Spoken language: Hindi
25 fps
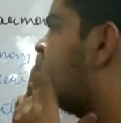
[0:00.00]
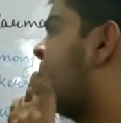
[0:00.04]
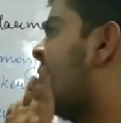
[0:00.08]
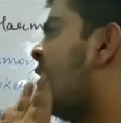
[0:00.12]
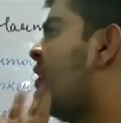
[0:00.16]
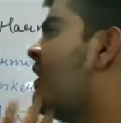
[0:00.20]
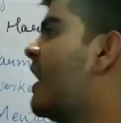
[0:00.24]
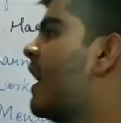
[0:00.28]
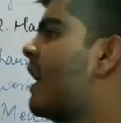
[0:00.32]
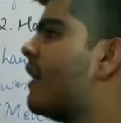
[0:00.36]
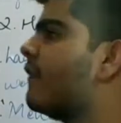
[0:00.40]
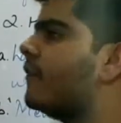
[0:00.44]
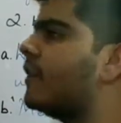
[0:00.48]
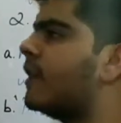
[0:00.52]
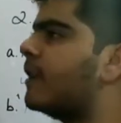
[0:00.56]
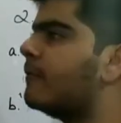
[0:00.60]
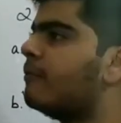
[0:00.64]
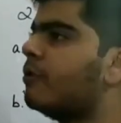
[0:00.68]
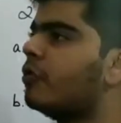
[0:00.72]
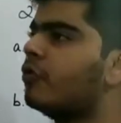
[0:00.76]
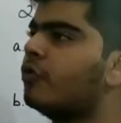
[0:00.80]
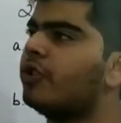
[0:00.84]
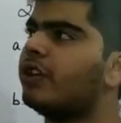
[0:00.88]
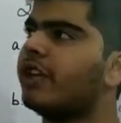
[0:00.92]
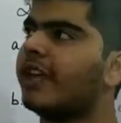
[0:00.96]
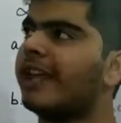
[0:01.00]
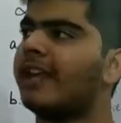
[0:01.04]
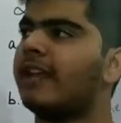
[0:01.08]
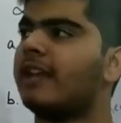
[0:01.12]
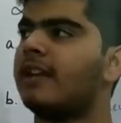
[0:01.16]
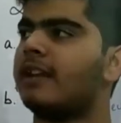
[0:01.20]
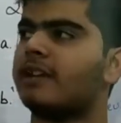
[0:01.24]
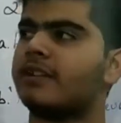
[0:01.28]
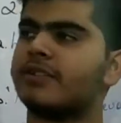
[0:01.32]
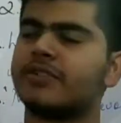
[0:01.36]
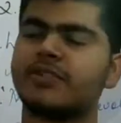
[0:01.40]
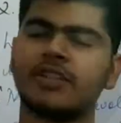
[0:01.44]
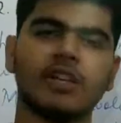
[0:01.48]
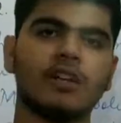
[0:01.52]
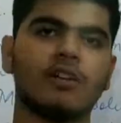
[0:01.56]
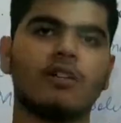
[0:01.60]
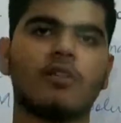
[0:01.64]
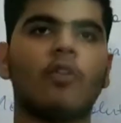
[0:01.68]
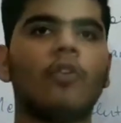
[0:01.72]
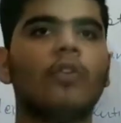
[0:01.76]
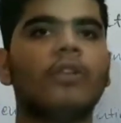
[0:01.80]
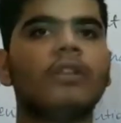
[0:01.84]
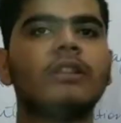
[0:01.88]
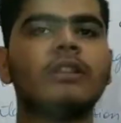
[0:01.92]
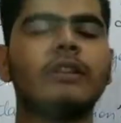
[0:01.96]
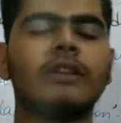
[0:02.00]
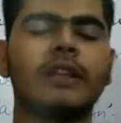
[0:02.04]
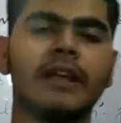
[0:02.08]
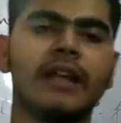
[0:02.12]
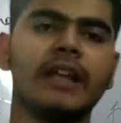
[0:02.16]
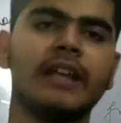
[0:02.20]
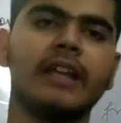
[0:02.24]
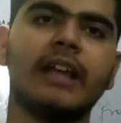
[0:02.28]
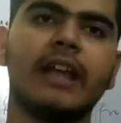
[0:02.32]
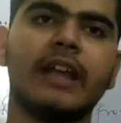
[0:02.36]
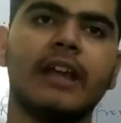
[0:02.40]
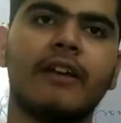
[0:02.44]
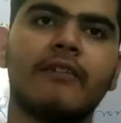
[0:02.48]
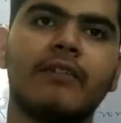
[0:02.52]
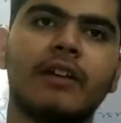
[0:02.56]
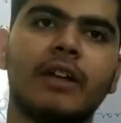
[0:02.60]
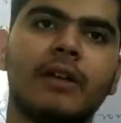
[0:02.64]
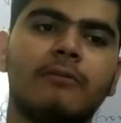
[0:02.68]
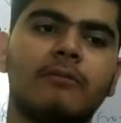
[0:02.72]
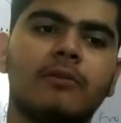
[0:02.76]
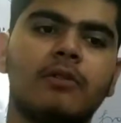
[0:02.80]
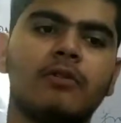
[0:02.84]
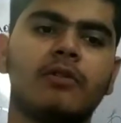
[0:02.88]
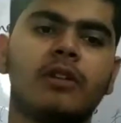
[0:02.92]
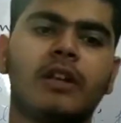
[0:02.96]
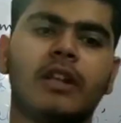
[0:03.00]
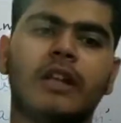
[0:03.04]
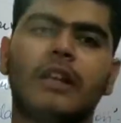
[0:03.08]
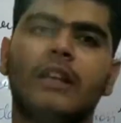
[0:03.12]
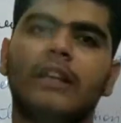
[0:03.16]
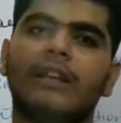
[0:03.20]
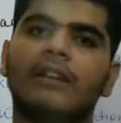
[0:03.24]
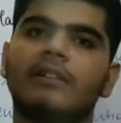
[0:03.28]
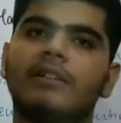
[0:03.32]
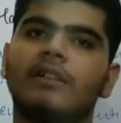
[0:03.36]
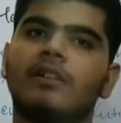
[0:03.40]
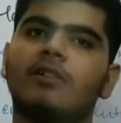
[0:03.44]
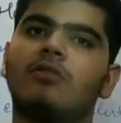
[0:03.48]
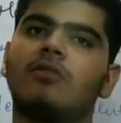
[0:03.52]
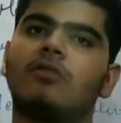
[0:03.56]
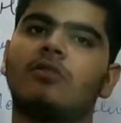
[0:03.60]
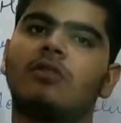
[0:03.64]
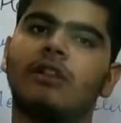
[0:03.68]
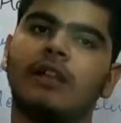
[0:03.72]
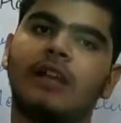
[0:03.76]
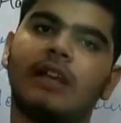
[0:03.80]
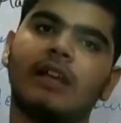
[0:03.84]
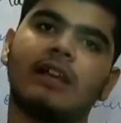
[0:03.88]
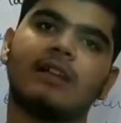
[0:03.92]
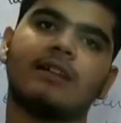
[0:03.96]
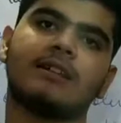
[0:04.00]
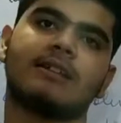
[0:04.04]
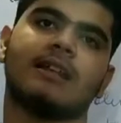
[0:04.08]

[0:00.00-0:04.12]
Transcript: तो ये एफ डब्ल्यू टेलर जी कौन थे ये एफ डब्ल्यू टेलर जी खुद एक